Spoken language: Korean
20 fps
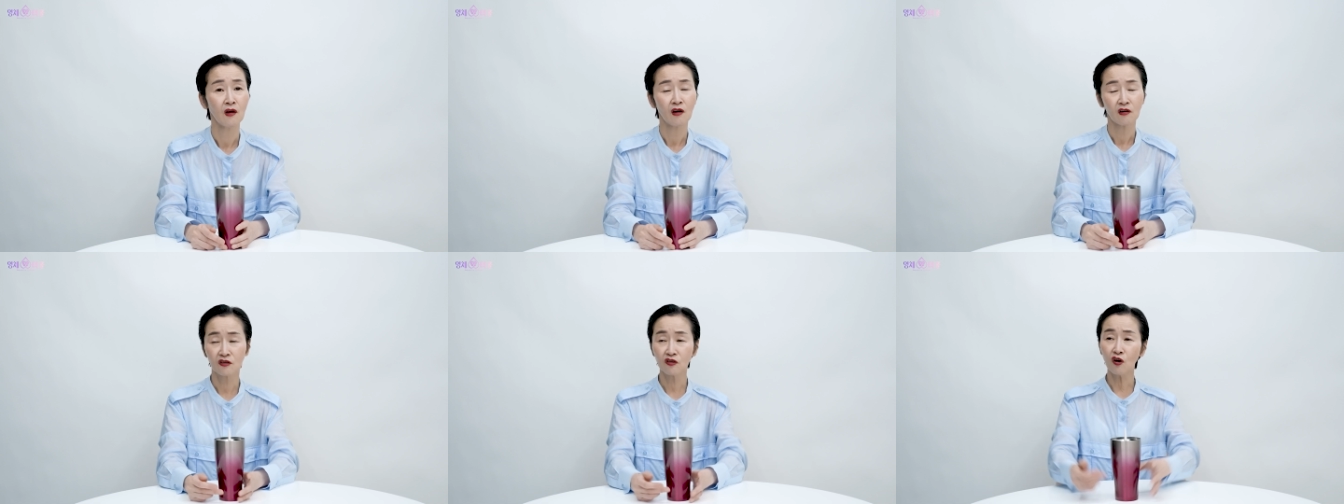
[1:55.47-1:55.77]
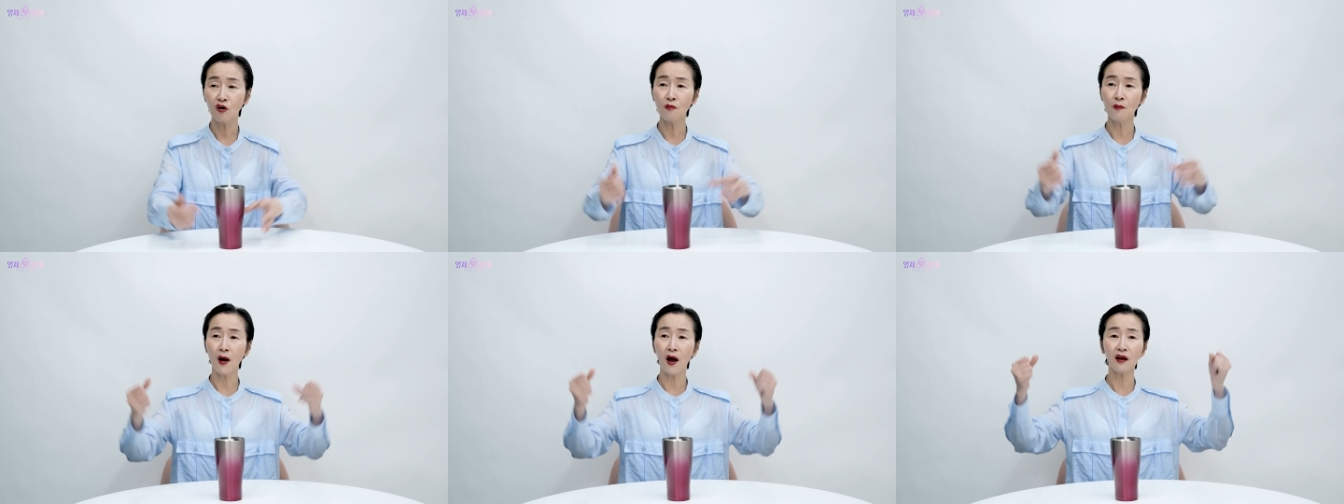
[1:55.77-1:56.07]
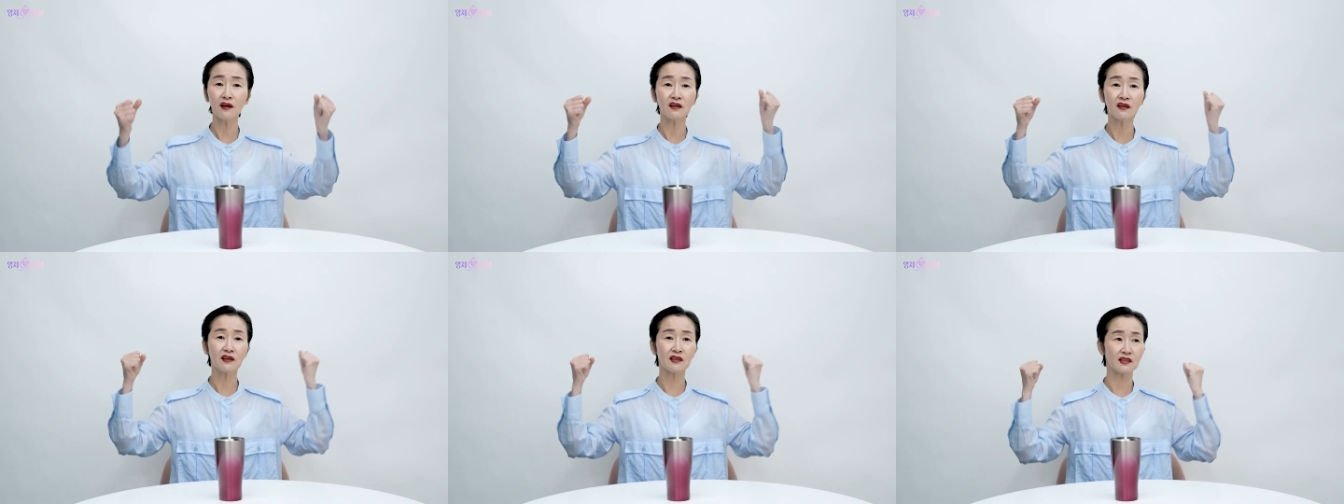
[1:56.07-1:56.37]
그걸
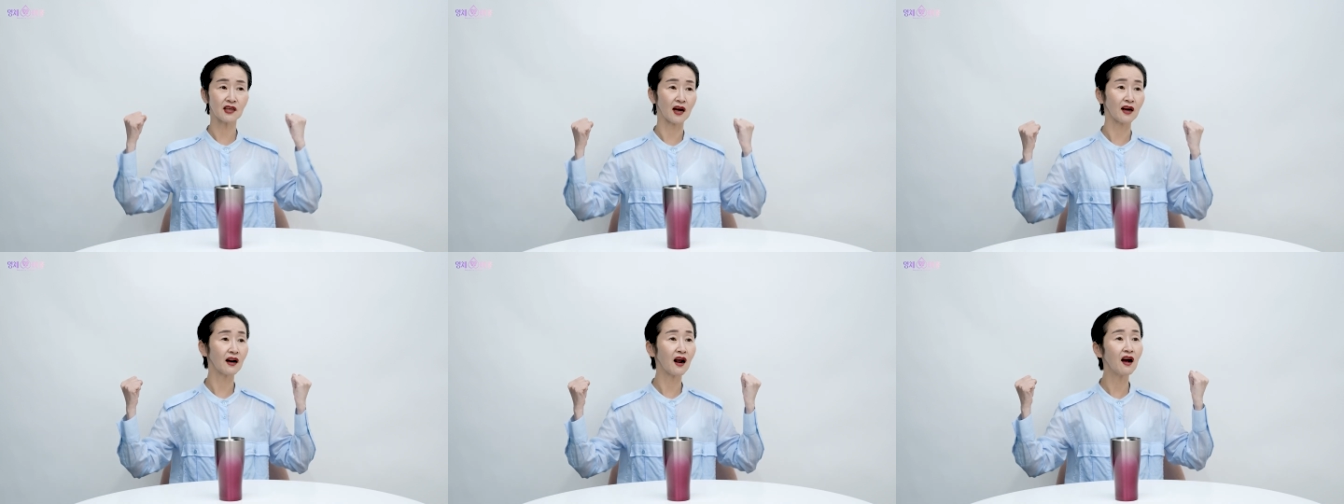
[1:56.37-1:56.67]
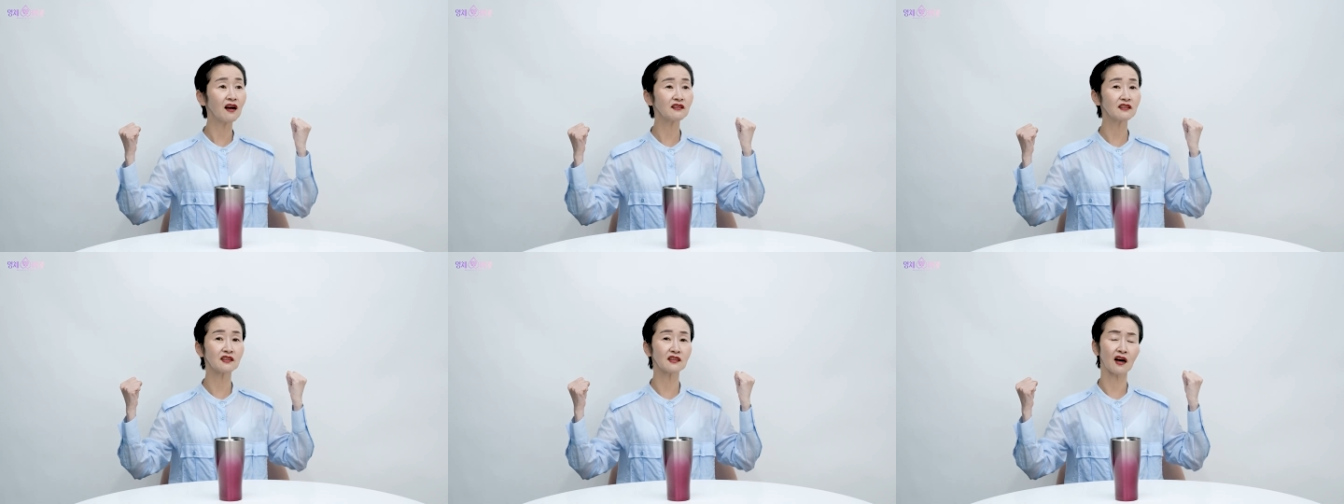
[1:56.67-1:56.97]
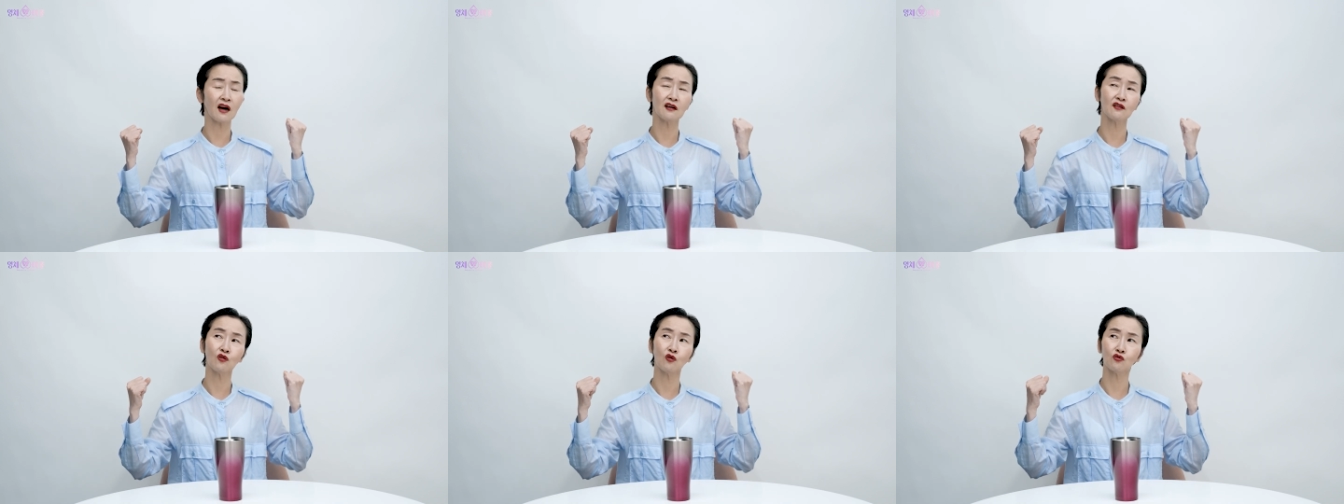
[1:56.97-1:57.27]
막 이렇게
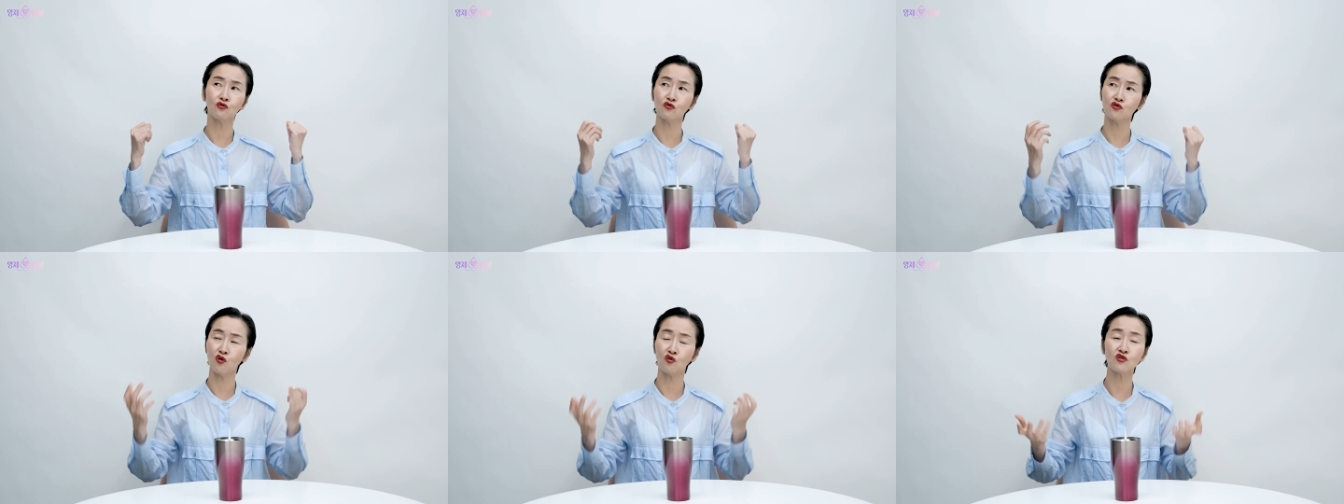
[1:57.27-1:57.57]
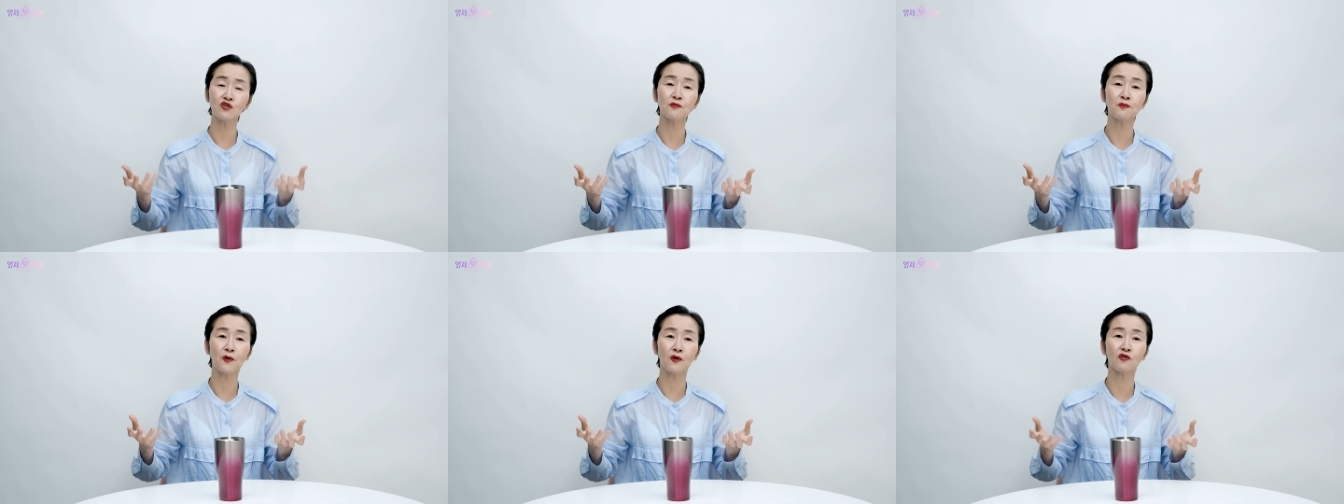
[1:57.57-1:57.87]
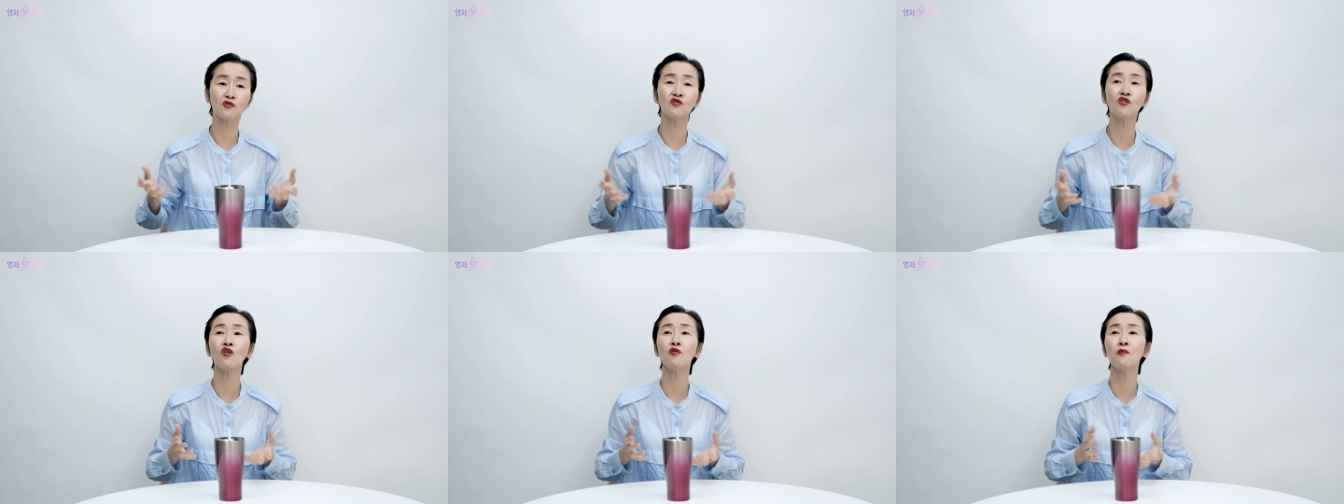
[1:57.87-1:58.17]
자랑질하는 것도
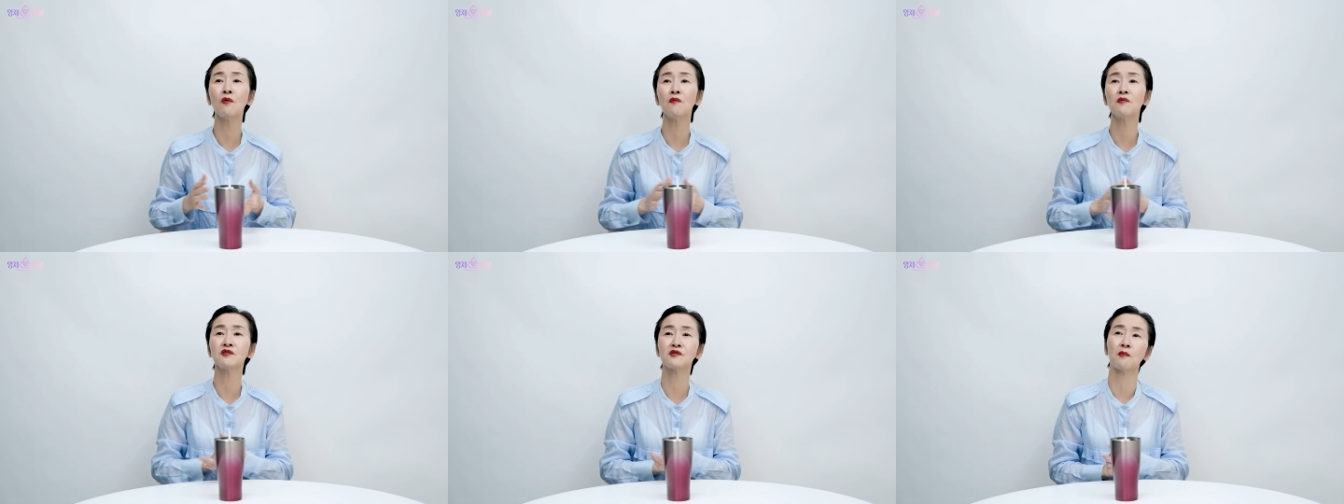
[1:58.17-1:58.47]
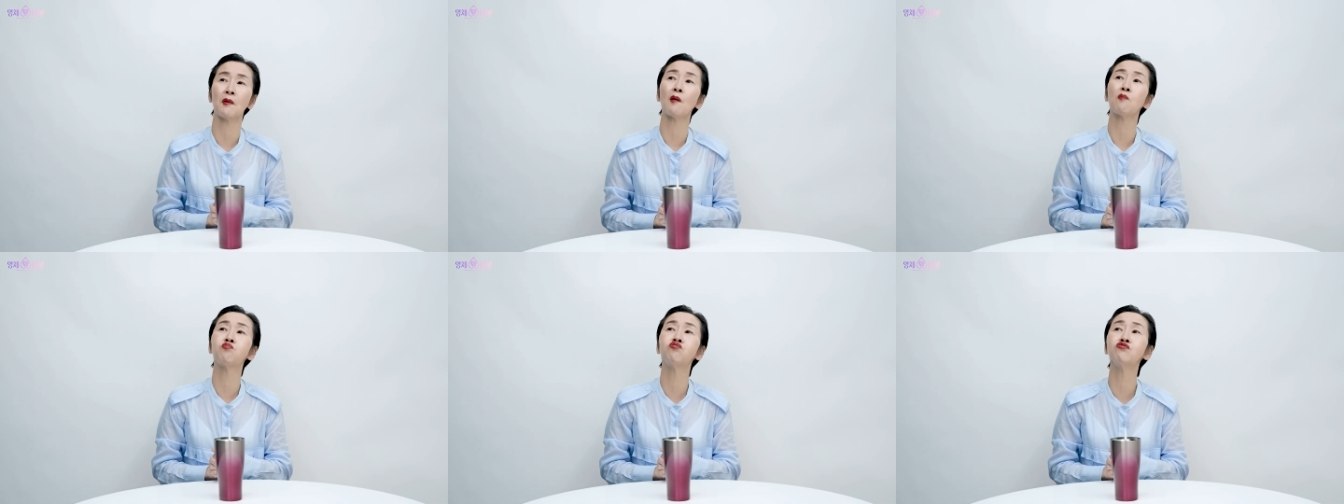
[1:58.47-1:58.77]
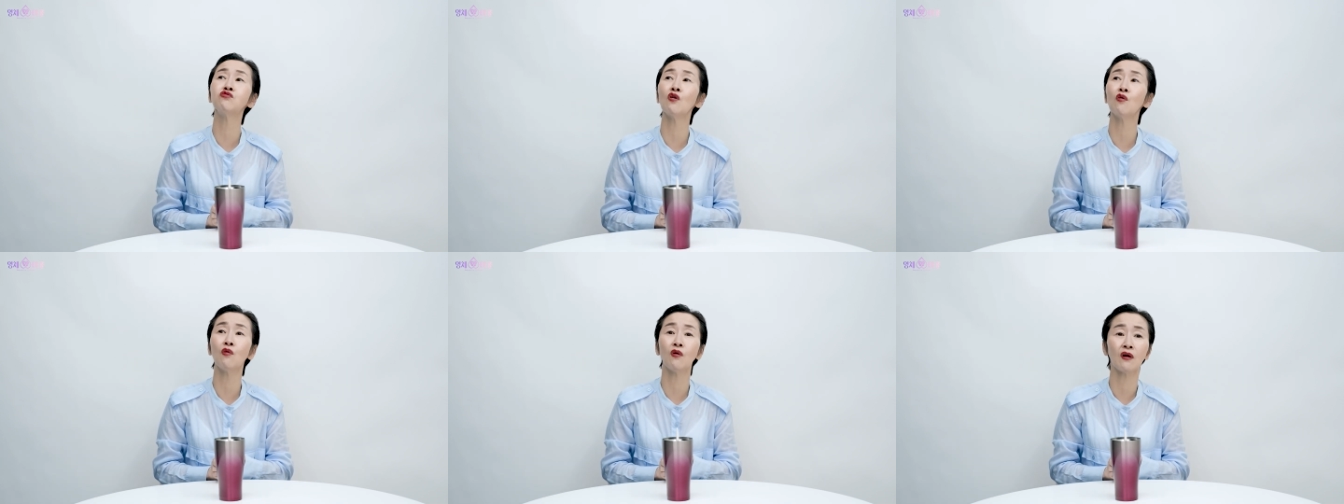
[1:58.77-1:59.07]
정신병이 그걸 보면서 막
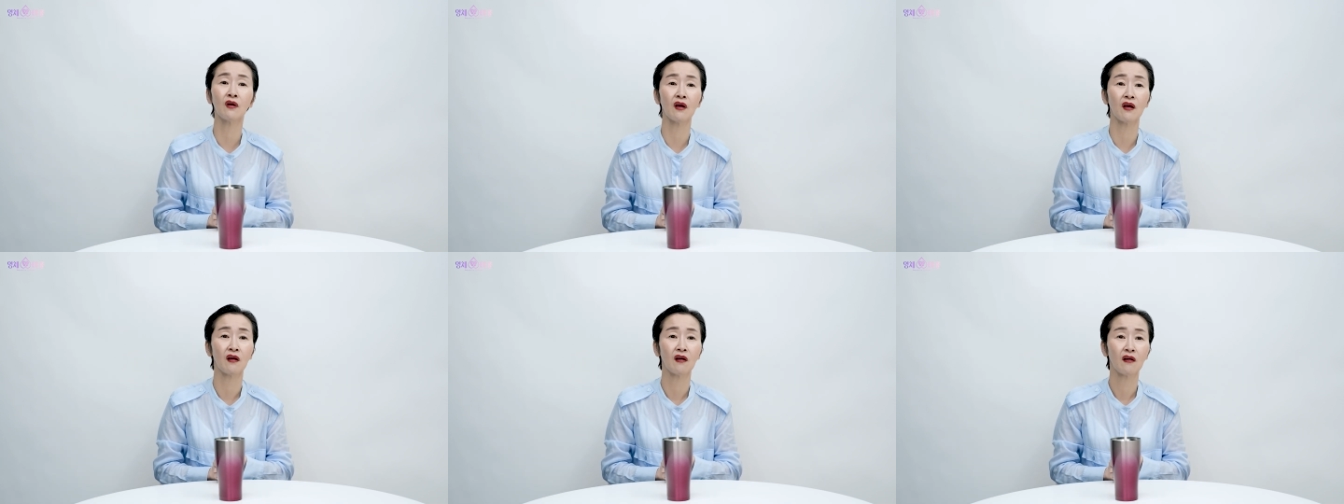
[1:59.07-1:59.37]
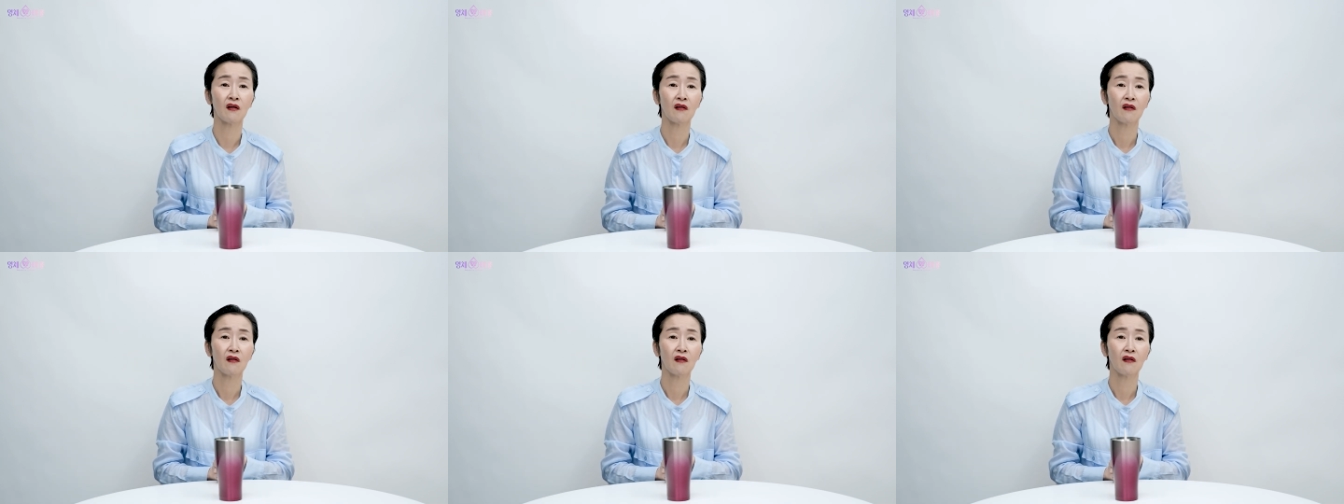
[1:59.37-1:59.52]
부러워해.